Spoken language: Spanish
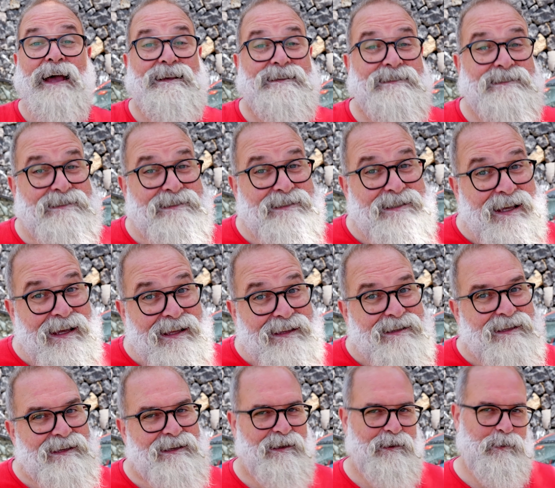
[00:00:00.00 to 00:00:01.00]

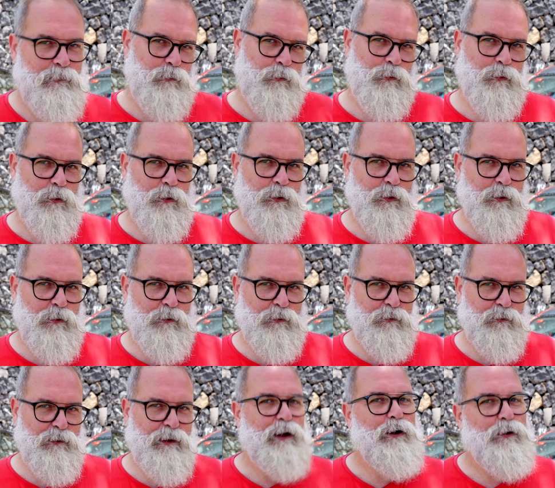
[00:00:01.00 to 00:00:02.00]
7
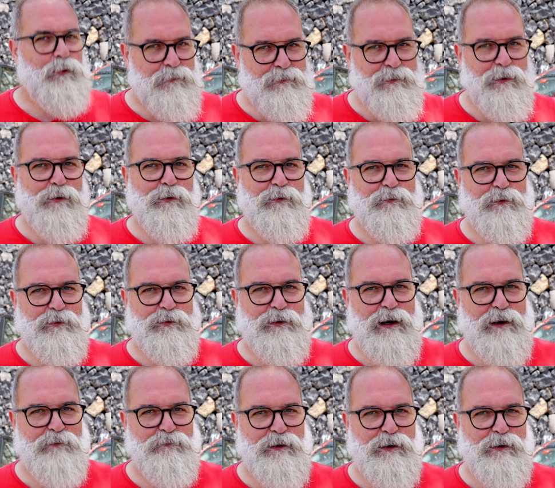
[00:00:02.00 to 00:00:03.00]
trucos y consejos
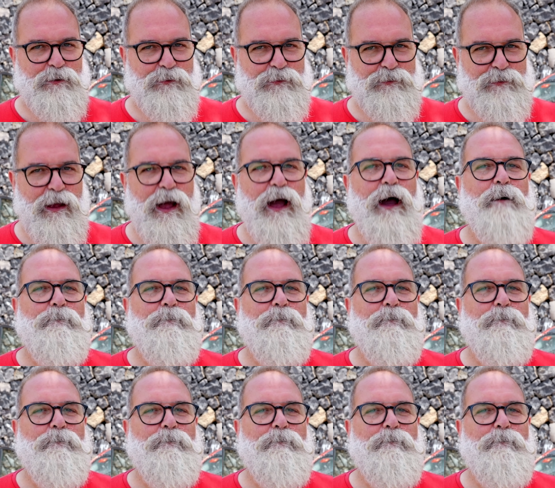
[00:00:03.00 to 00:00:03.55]
fotográficos